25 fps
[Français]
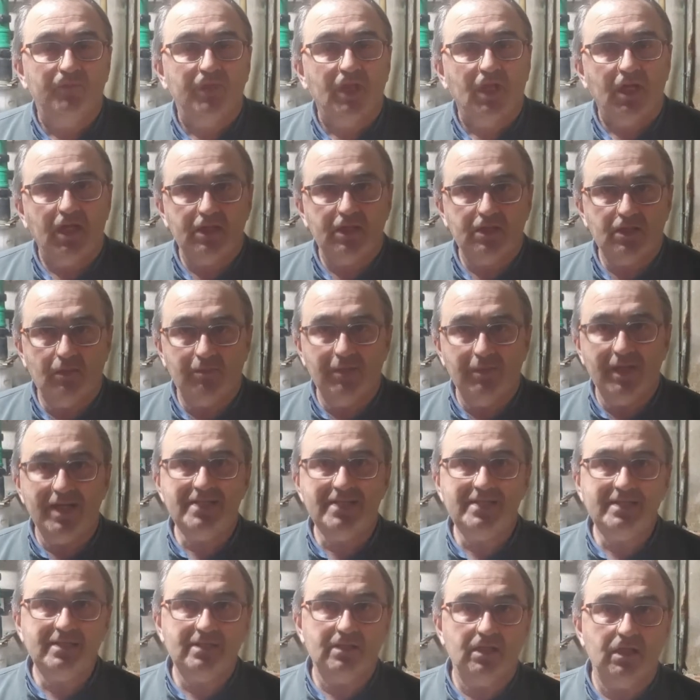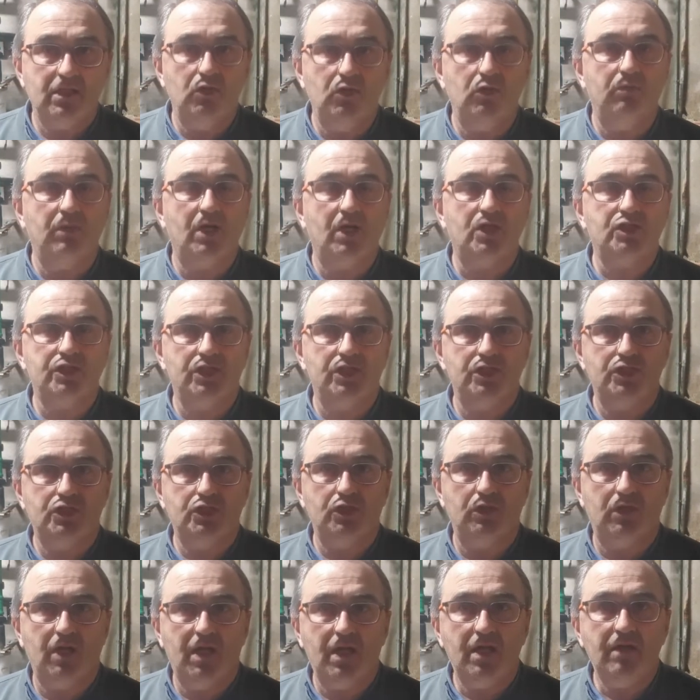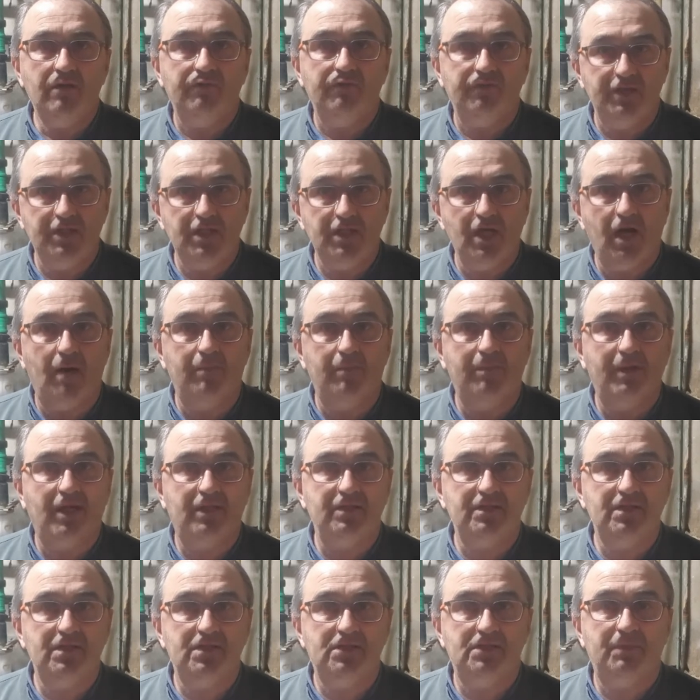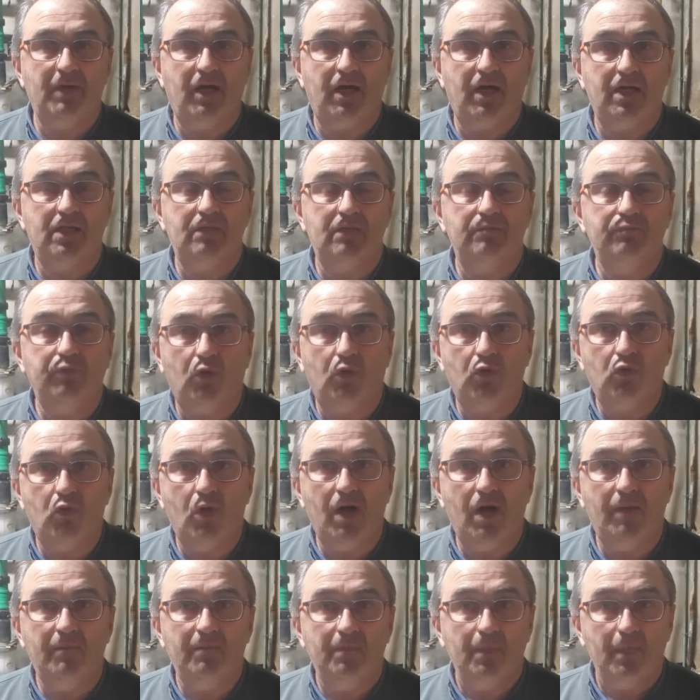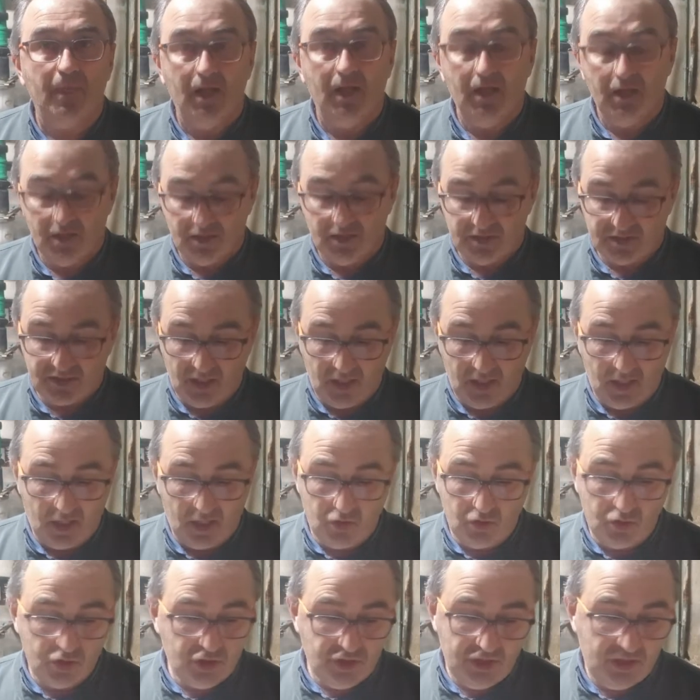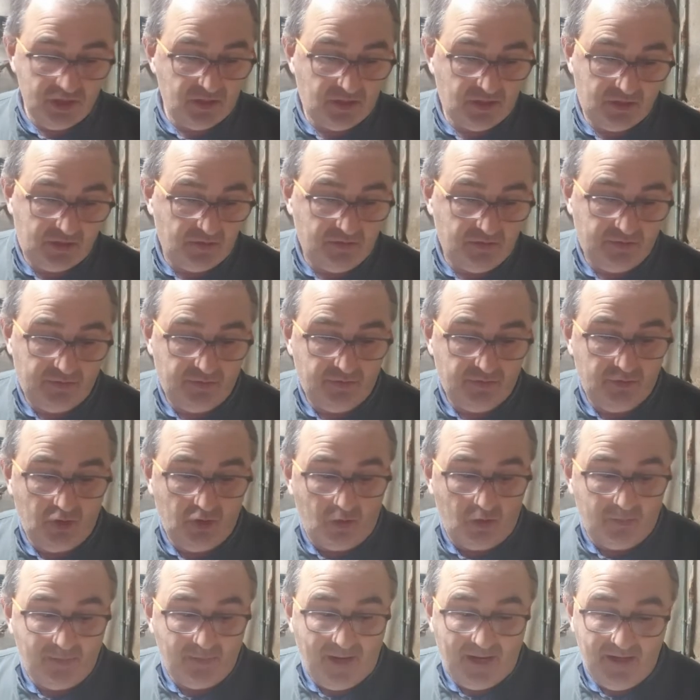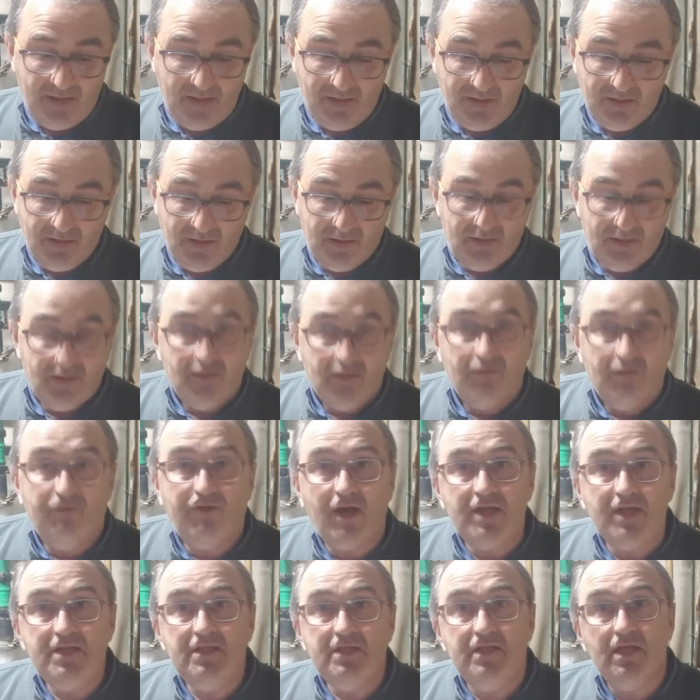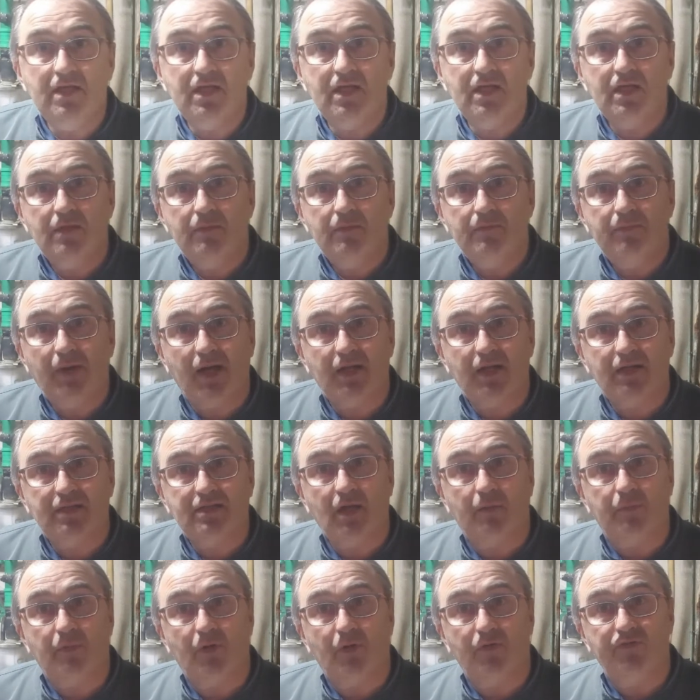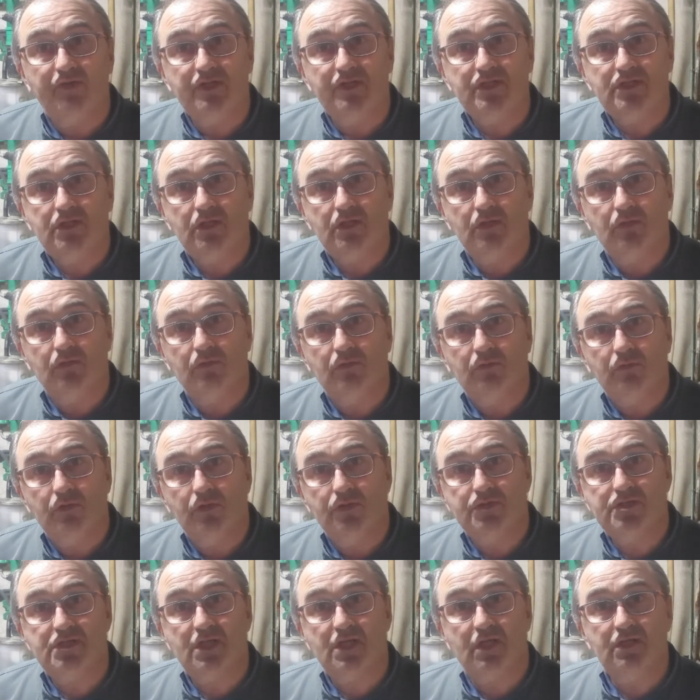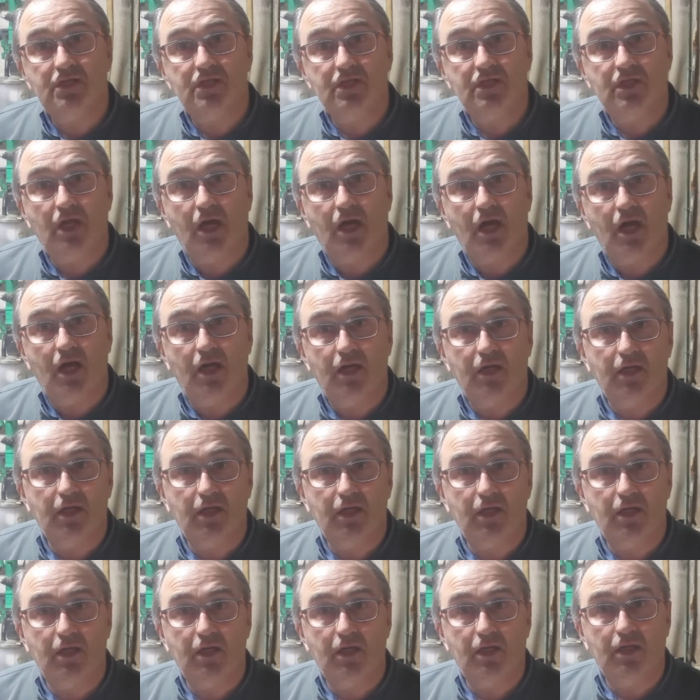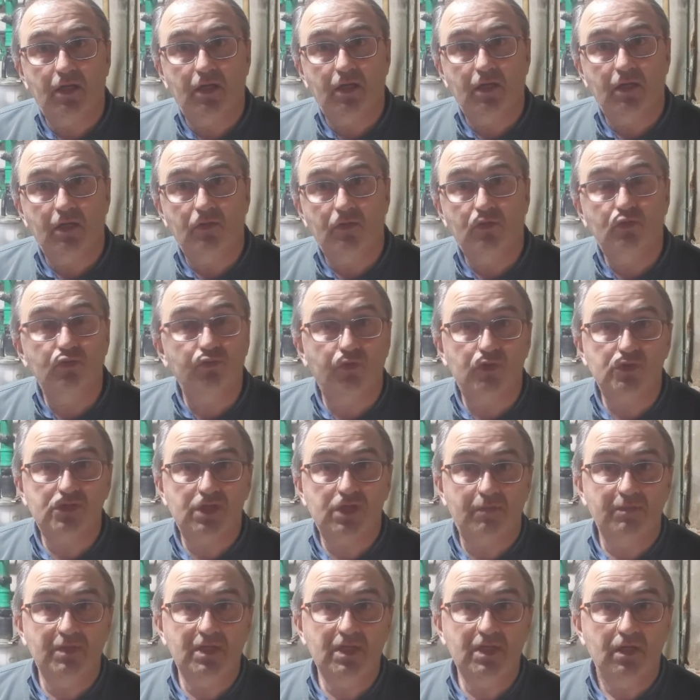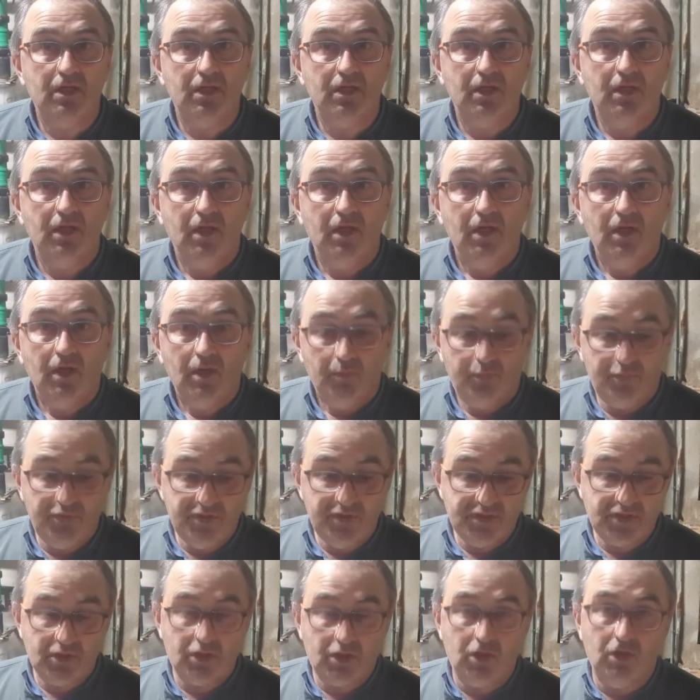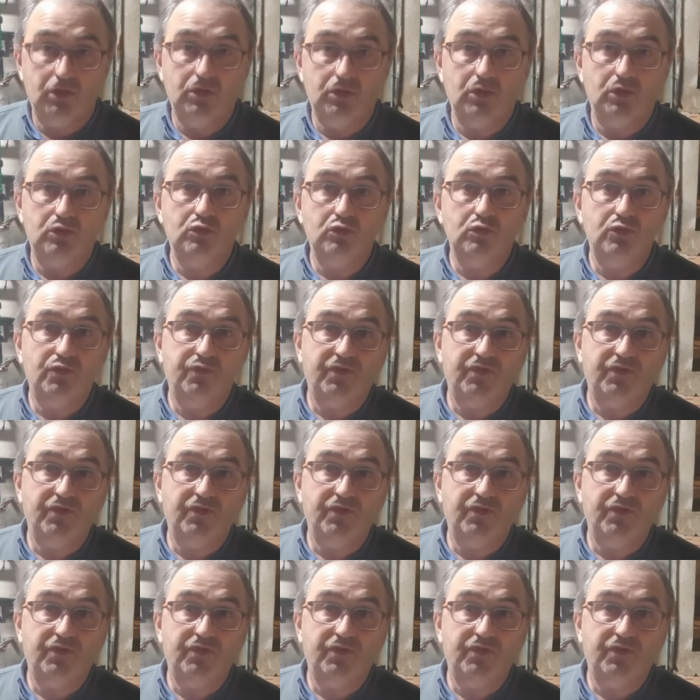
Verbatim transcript: est en baisse et le marché de Cholet finira par disparaître. Pourquoi C'est la logique euh, normale, validée par l'interprofession, le syndicat et tous vos amis, puisque de toute